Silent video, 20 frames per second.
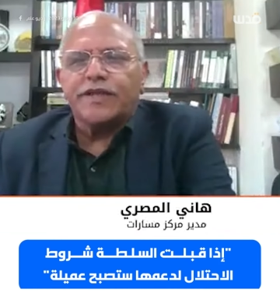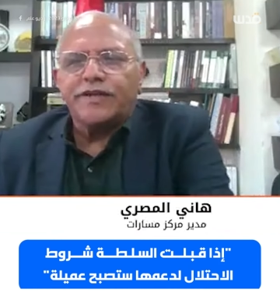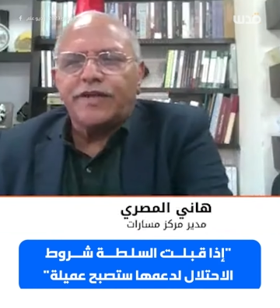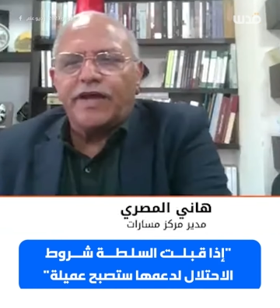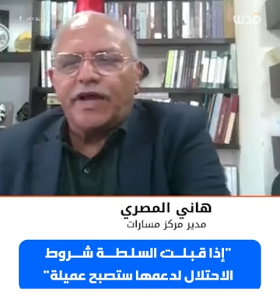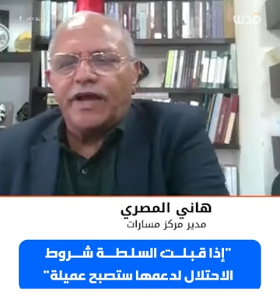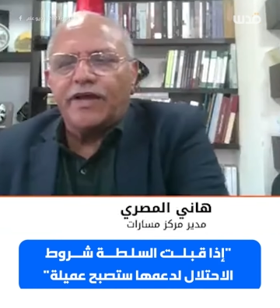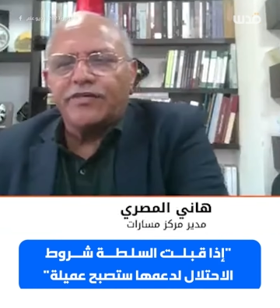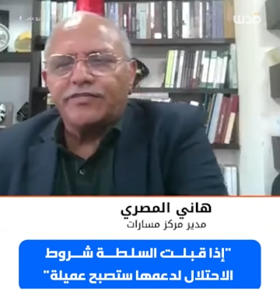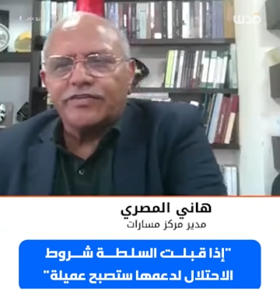
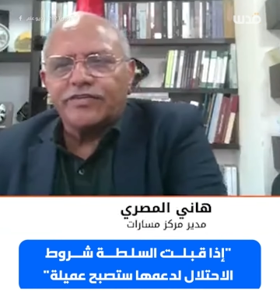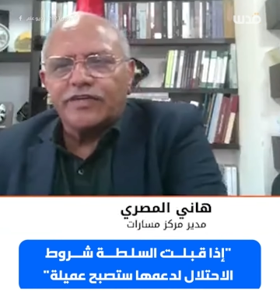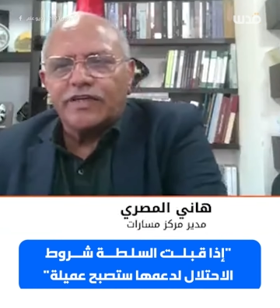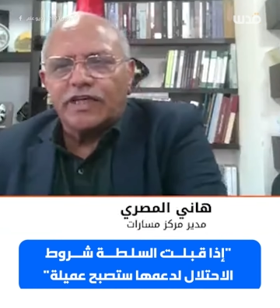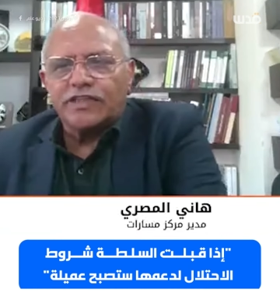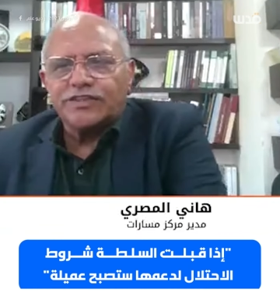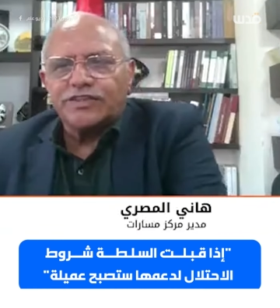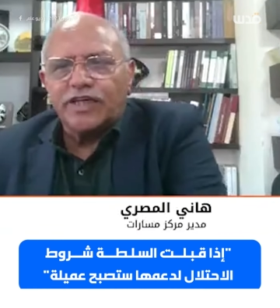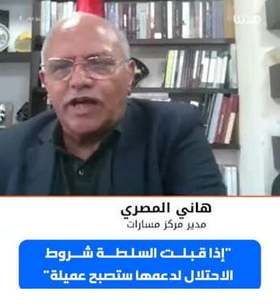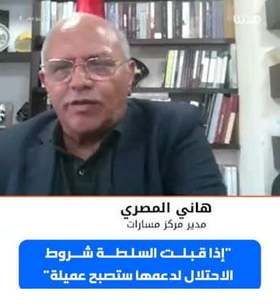تنحاز
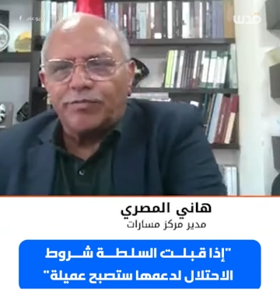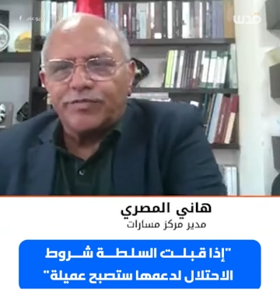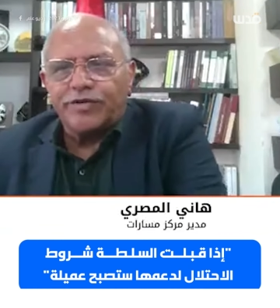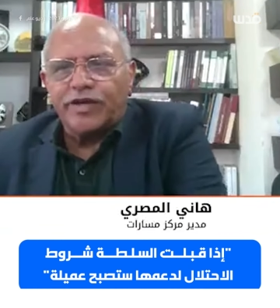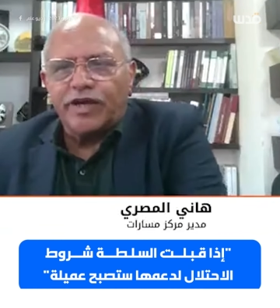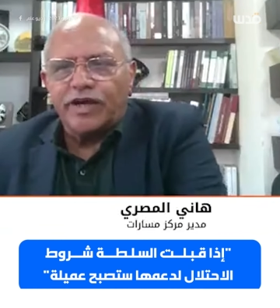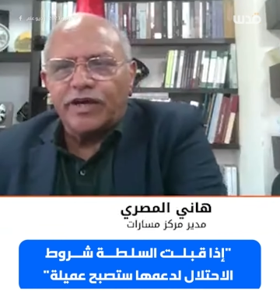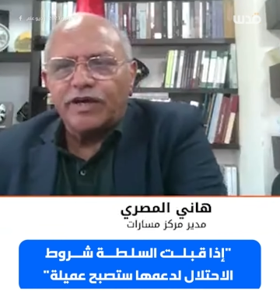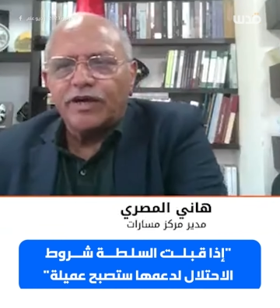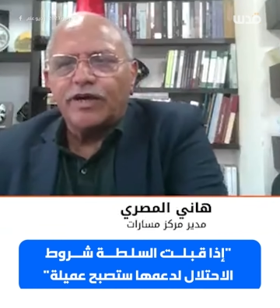الى
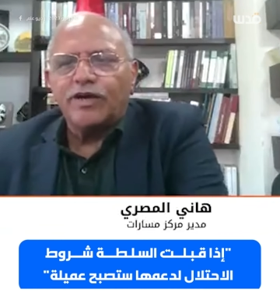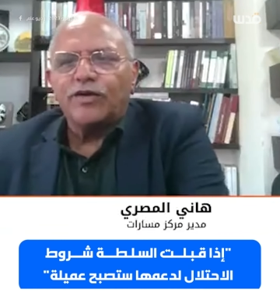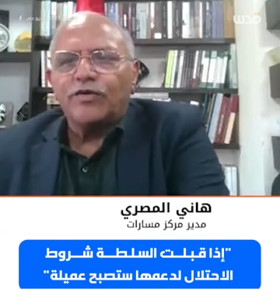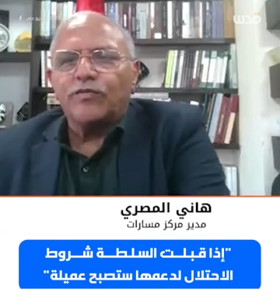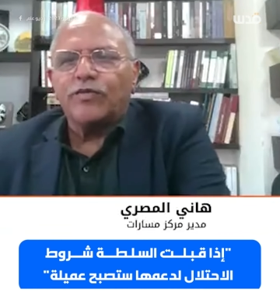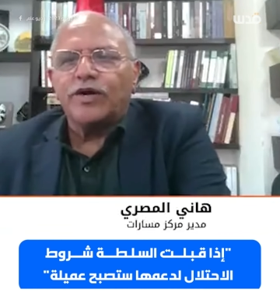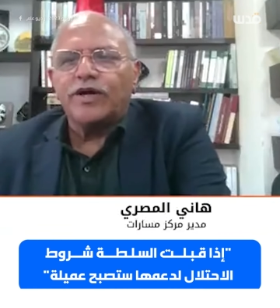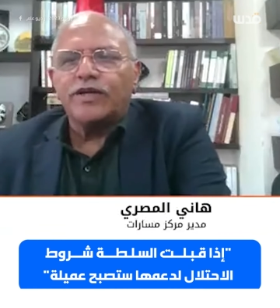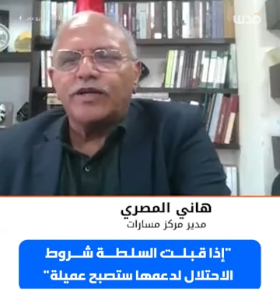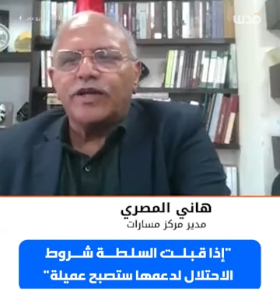شعبها
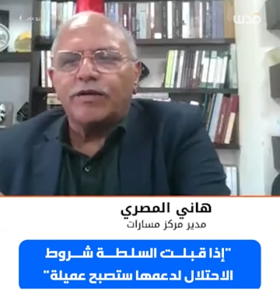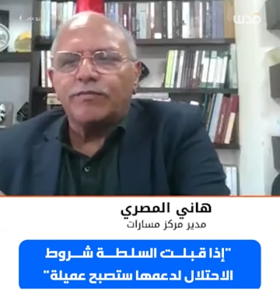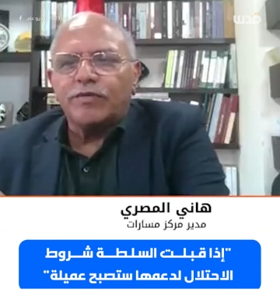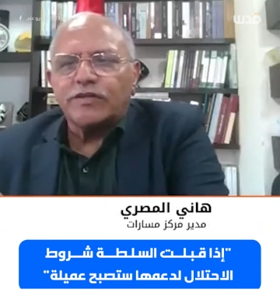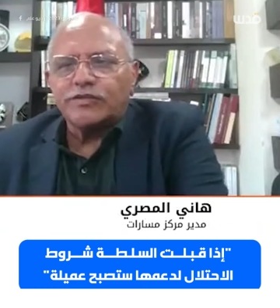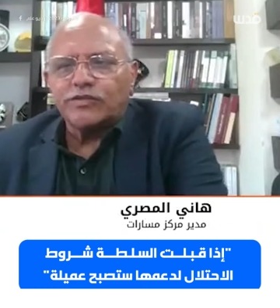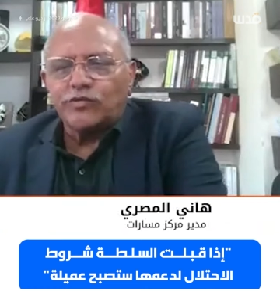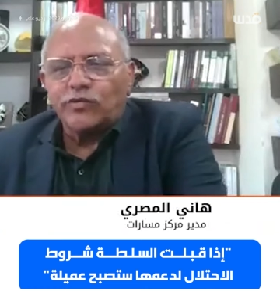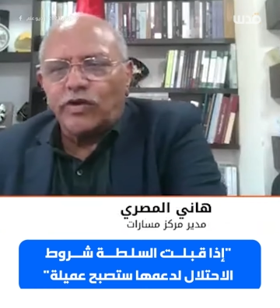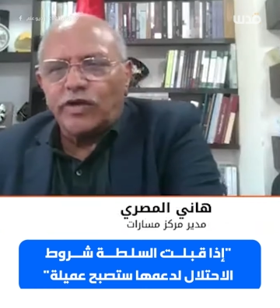والى
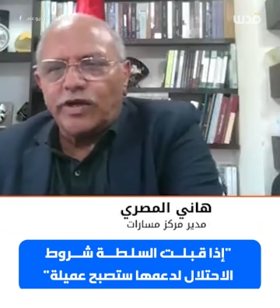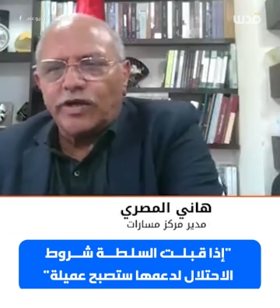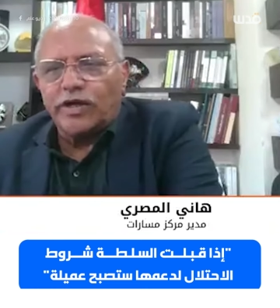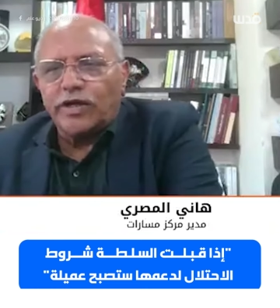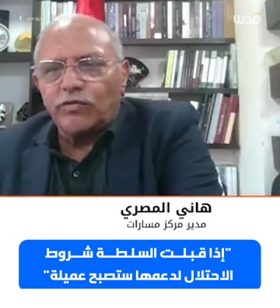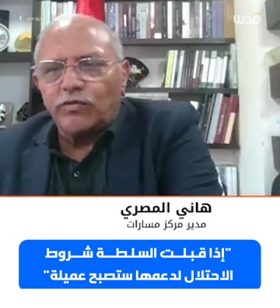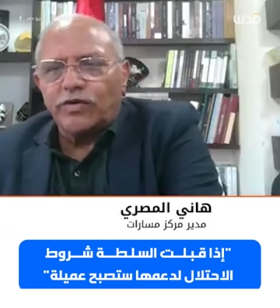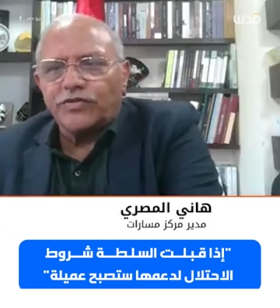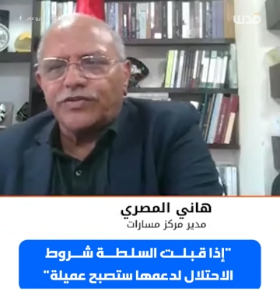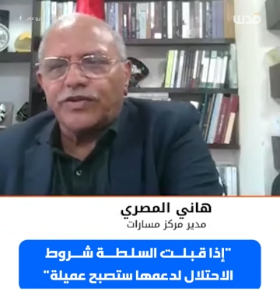مشروعها
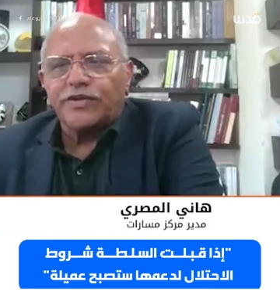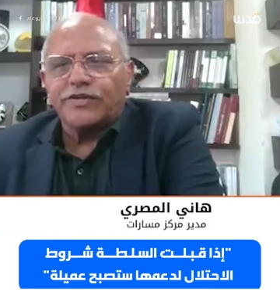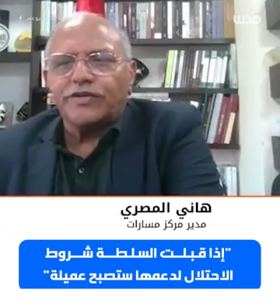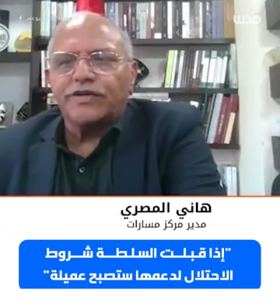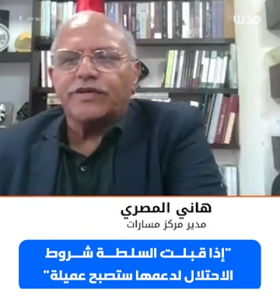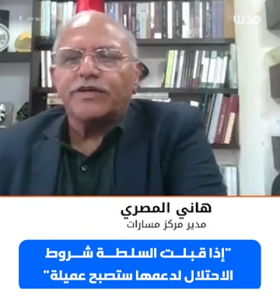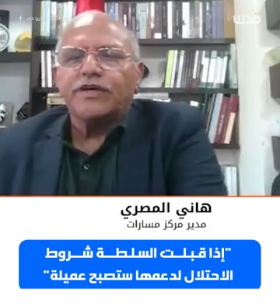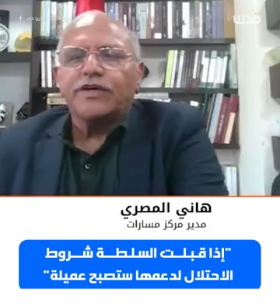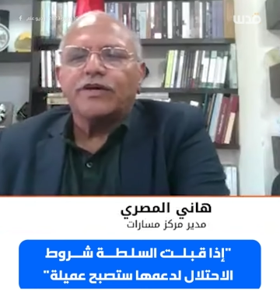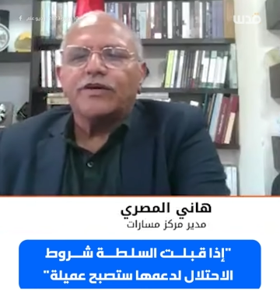
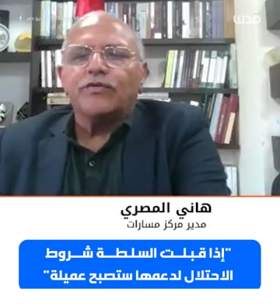الوطني